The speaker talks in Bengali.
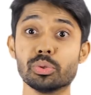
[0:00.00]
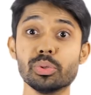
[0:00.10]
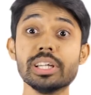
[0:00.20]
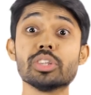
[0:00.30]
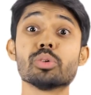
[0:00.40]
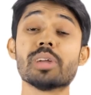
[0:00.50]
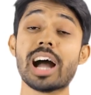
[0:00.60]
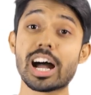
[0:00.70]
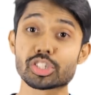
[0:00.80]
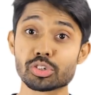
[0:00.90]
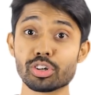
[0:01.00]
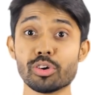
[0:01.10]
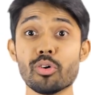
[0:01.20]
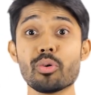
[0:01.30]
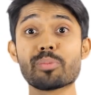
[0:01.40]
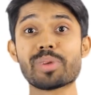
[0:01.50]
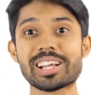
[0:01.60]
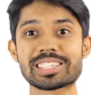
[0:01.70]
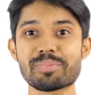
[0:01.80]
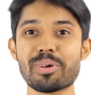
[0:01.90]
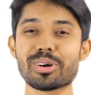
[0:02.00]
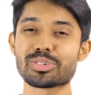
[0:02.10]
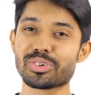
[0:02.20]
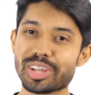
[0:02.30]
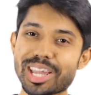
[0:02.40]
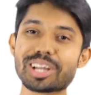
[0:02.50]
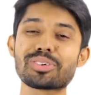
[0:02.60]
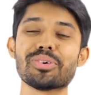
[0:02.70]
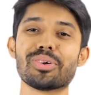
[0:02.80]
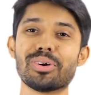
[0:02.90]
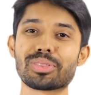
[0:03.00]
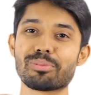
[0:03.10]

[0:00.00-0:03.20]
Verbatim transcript: দুই তুমি আসলেও ওই প্রাইসটা পাওয়ার জন্য একটু হলেও